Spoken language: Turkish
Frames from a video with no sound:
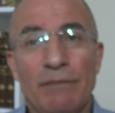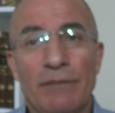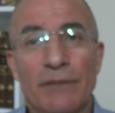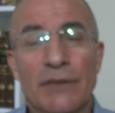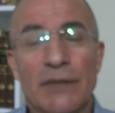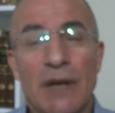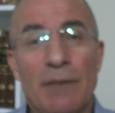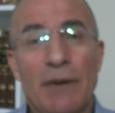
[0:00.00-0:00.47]

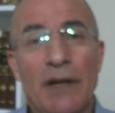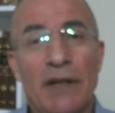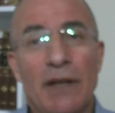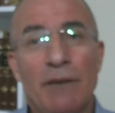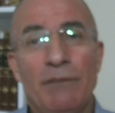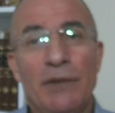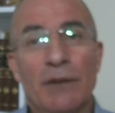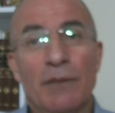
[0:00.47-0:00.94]

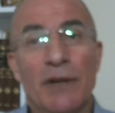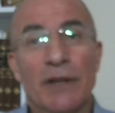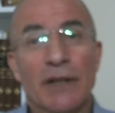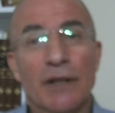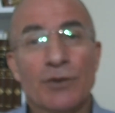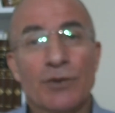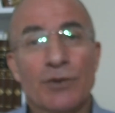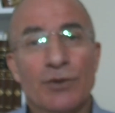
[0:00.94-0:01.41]
Sabahleyin bir
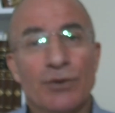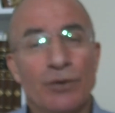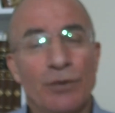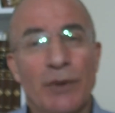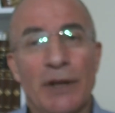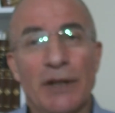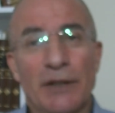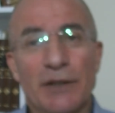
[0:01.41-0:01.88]
bardak
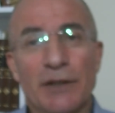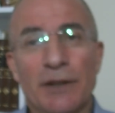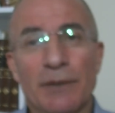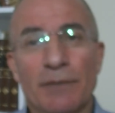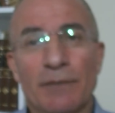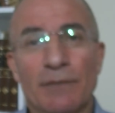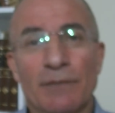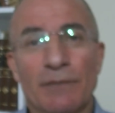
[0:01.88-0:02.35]
sütü ben
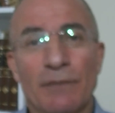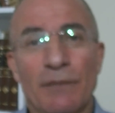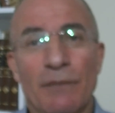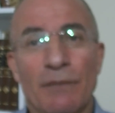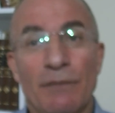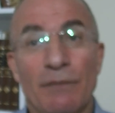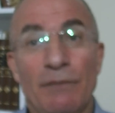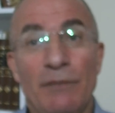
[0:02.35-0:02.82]
içtim.
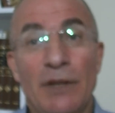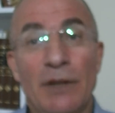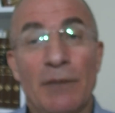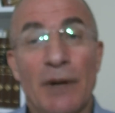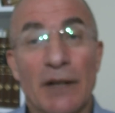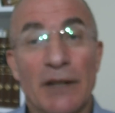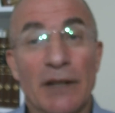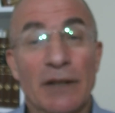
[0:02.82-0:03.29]
Bir
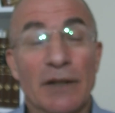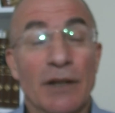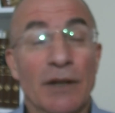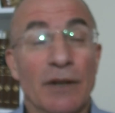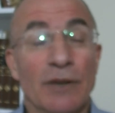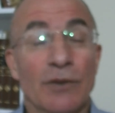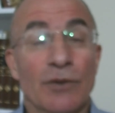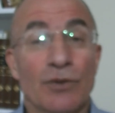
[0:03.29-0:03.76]
bardak
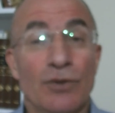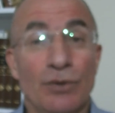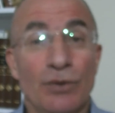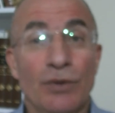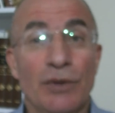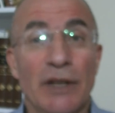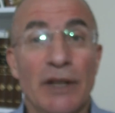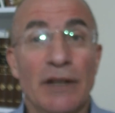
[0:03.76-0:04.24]

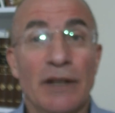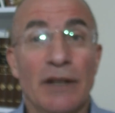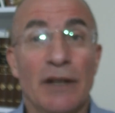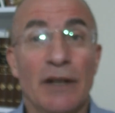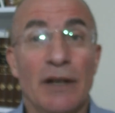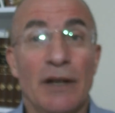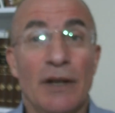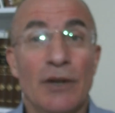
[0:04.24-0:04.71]
sütü de
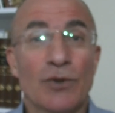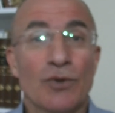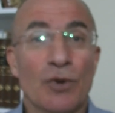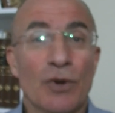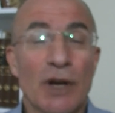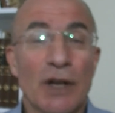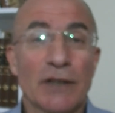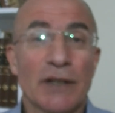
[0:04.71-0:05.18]

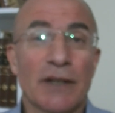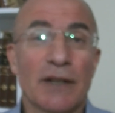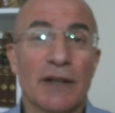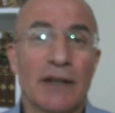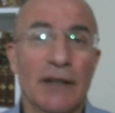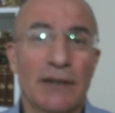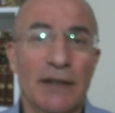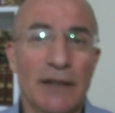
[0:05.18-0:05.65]
sokaktaki
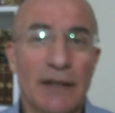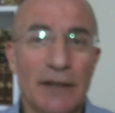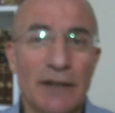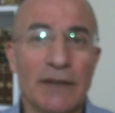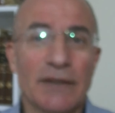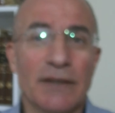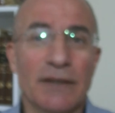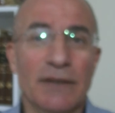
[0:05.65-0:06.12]
kediler
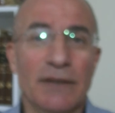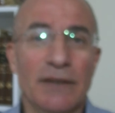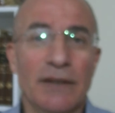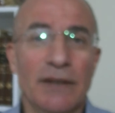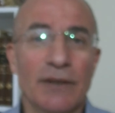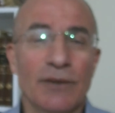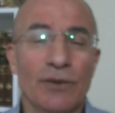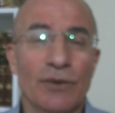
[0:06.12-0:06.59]
içsin
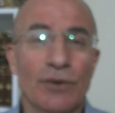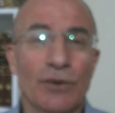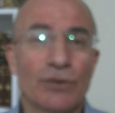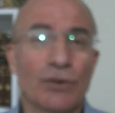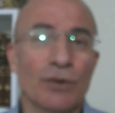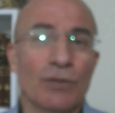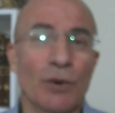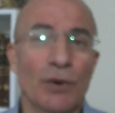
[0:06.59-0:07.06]
diye
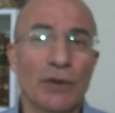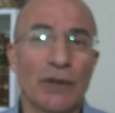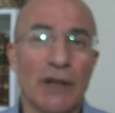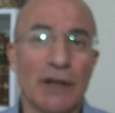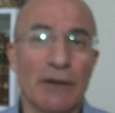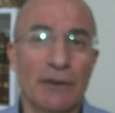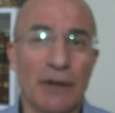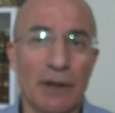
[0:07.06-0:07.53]
götürüp
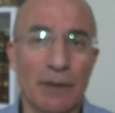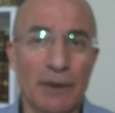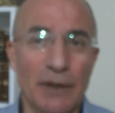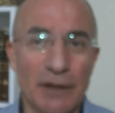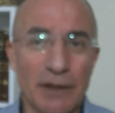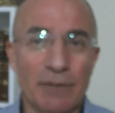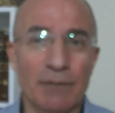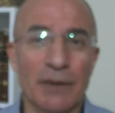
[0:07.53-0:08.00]
onlara
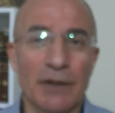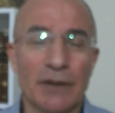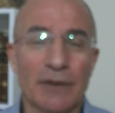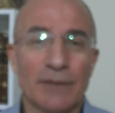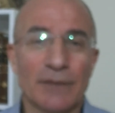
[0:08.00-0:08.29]
verebildik mi?